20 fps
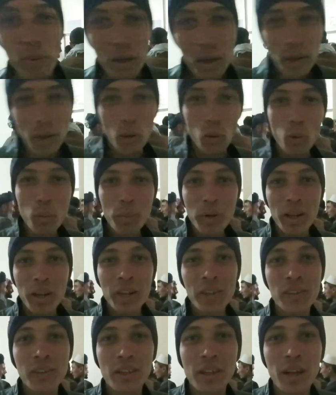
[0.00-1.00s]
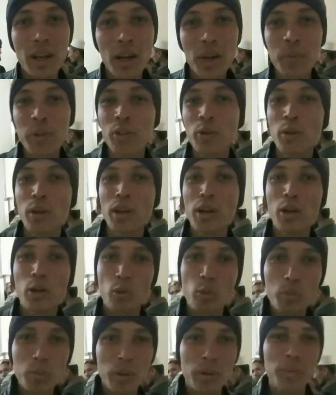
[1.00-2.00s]
रूम ए से अभी जो है ना रूम
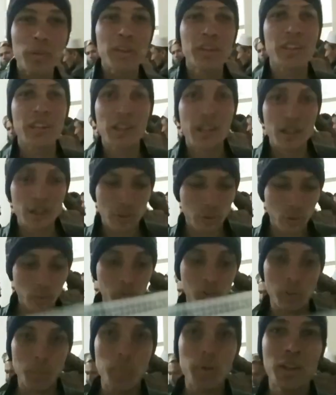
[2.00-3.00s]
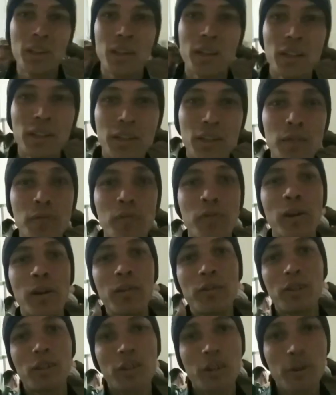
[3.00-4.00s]
बी में जाकर इसको सबमिट कराते हैं फाइव
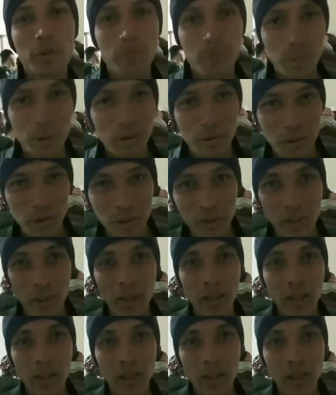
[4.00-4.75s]
हंड्रेड रुपये फीस है